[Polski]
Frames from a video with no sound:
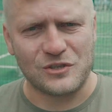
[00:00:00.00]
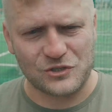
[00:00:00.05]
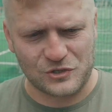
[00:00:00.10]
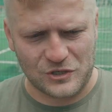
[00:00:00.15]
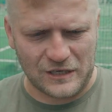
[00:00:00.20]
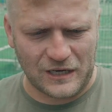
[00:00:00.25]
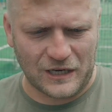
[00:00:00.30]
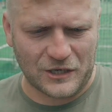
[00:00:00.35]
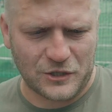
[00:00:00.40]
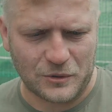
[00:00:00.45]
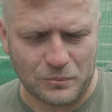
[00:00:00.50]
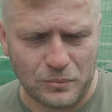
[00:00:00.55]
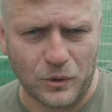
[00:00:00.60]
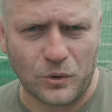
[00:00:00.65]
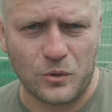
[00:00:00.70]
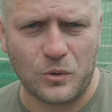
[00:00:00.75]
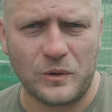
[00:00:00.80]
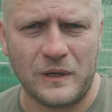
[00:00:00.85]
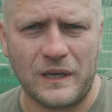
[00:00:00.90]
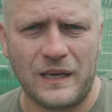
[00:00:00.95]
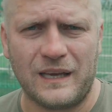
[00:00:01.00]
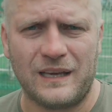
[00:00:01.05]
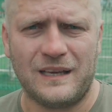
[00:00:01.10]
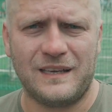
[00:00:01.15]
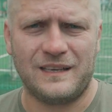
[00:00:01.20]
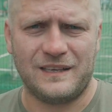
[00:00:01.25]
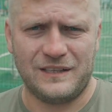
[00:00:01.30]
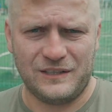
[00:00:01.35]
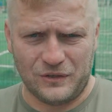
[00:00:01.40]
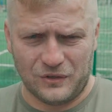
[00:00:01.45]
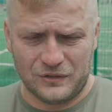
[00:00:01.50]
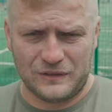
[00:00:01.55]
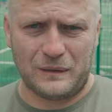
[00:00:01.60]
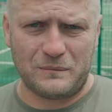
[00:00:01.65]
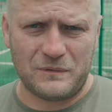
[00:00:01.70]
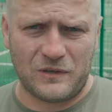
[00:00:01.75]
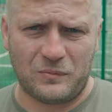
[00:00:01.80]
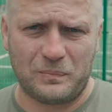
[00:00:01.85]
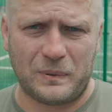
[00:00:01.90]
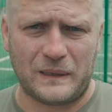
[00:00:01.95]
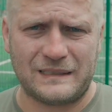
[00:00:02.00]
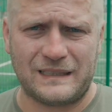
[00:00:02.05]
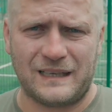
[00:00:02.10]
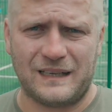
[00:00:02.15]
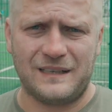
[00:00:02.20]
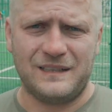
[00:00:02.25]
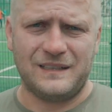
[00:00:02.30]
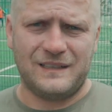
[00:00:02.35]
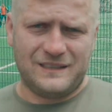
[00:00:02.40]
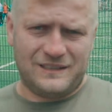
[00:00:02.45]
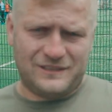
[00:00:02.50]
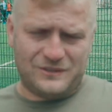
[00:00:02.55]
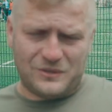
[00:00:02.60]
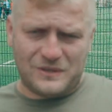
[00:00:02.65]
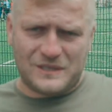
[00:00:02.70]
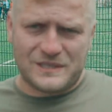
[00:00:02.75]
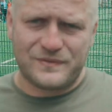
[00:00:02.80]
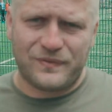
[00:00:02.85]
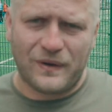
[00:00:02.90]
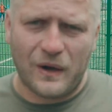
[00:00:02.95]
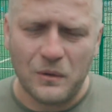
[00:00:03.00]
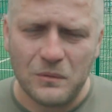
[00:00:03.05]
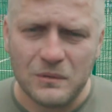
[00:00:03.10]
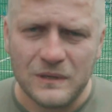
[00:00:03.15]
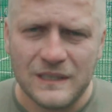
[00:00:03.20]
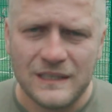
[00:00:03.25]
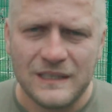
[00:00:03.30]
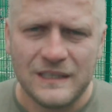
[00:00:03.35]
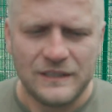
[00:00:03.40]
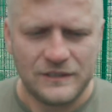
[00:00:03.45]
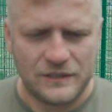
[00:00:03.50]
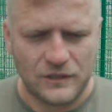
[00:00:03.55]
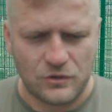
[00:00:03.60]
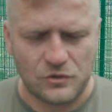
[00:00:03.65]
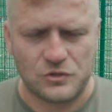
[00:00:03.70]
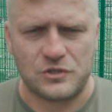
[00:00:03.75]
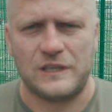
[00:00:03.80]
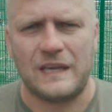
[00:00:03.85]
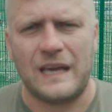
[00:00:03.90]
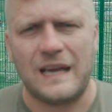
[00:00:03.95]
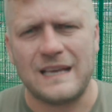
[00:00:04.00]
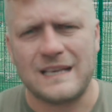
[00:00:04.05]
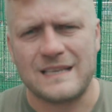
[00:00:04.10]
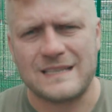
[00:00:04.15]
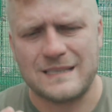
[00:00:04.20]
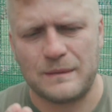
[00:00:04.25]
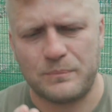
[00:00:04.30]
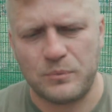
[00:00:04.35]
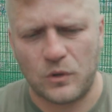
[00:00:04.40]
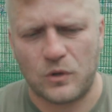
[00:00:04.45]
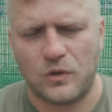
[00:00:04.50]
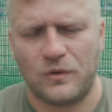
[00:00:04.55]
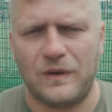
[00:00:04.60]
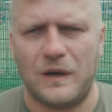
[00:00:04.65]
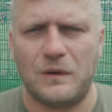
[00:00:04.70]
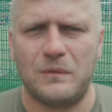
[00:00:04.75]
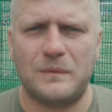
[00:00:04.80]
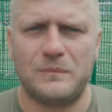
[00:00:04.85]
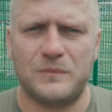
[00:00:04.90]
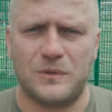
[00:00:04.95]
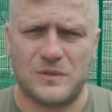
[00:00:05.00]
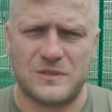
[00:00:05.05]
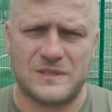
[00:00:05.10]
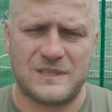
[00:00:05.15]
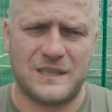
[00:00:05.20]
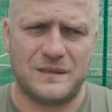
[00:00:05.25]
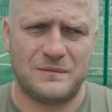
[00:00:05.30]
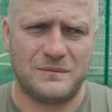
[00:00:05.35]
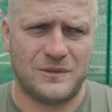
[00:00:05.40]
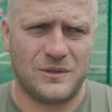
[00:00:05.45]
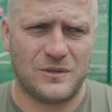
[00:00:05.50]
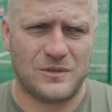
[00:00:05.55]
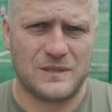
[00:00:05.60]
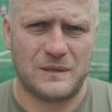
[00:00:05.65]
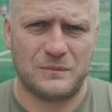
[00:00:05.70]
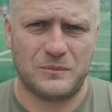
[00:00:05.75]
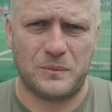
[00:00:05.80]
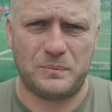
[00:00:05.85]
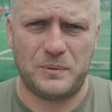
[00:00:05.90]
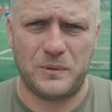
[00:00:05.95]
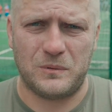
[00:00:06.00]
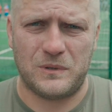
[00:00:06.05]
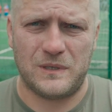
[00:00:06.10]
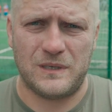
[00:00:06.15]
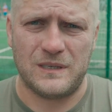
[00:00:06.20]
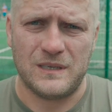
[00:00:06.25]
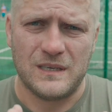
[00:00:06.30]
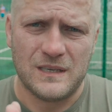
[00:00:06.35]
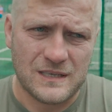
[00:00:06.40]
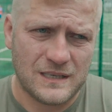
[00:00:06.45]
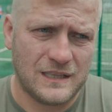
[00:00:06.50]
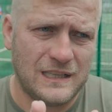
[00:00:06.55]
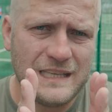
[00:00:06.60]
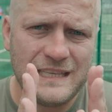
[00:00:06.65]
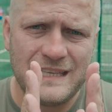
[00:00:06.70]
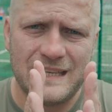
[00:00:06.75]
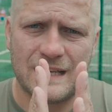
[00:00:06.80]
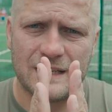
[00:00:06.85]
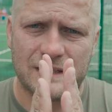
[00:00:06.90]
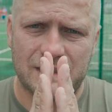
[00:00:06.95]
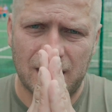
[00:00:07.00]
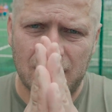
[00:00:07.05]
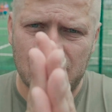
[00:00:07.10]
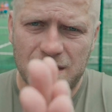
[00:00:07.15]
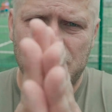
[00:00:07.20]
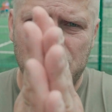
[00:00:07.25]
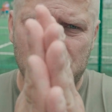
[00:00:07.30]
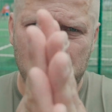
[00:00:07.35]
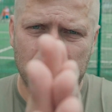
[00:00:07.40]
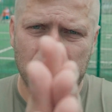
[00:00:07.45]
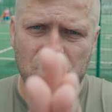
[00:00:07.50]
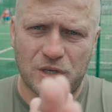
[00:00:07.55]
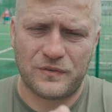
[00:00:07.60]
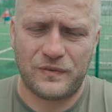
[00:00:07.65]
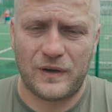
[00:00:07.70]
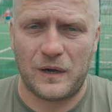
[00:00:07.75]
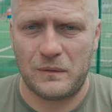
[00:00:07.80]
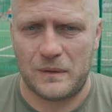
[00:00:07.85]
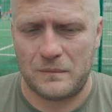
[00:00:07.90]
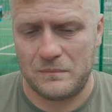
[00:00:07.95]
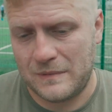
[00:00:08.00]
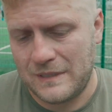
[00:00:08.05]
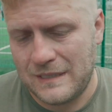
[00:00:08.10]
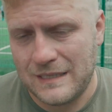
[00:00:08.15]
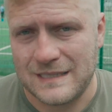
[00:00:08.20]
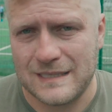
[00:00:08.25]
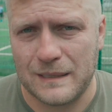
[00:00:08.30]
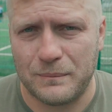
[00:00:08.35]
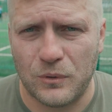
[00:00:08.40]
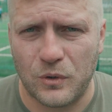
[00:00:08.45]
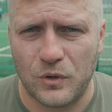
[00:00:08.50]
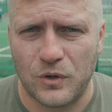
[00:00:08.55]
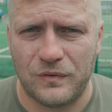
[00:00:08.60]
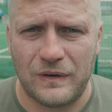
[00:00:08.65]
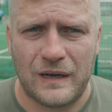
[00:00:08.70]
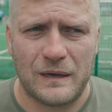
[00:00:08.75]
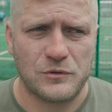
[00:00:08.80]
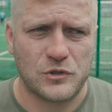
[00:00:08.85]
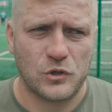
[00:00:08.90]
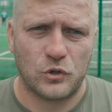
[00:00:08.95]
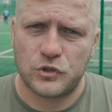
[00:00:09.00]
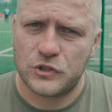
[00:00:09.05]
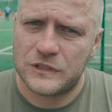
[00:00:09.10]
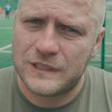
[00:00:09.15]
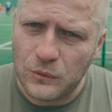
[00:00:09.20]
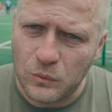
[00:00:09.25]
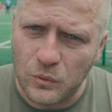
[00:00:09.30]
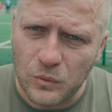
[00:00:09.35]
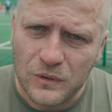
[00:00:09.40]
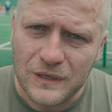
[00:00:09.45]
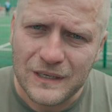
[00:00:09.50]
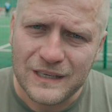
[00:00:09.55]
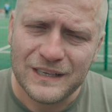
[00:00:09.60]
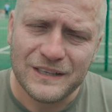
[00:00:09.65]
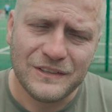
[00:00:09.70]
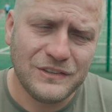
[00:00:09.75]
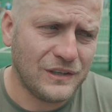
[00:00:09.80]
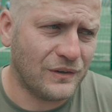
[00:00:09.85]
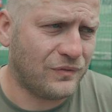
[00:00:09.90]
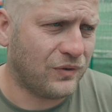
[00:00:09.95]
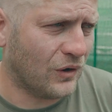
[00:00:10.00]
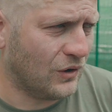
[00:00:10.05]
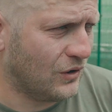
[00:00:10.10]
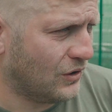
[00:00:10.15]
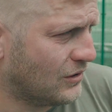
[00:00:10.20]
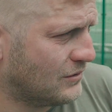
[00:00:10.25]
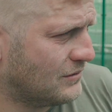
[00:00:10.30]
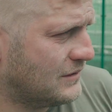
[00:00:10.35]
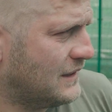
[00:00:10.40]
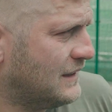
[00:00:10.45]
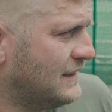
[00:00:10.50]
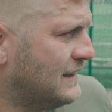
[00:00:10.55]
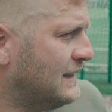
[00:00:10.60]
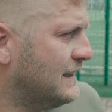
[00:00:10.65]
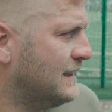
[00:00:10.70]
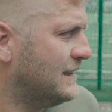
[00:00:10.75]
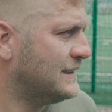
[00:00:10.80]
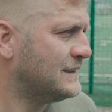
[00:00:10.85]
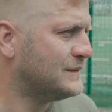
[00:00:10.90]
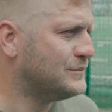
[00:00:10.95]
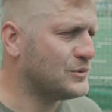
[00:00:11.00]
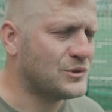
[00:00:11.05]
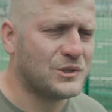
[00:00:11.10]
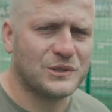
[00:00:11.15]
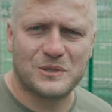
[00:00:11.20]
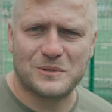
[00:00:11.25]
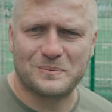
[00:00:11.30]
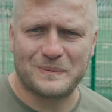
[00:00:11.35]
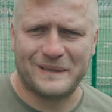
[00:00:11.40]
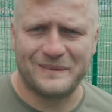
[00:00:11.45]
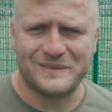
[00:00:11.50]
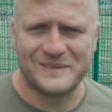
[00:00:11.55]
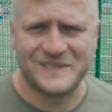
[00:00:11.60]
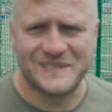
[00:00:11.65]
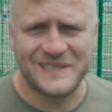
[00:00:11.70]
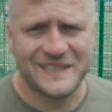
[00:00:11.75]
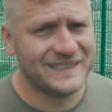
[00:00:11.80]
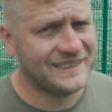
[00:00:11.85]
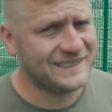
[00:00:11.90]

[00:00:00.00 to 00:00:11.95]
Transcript: że jak się blokuje i on na mnie wpada, to jest faul, tylko że ja zablokowałem dostęp, dostęp do piłki. Linię, tak? Że przerwałem, zablokowałem, że od tyłu nie wolno. Muszę to sprawdzić,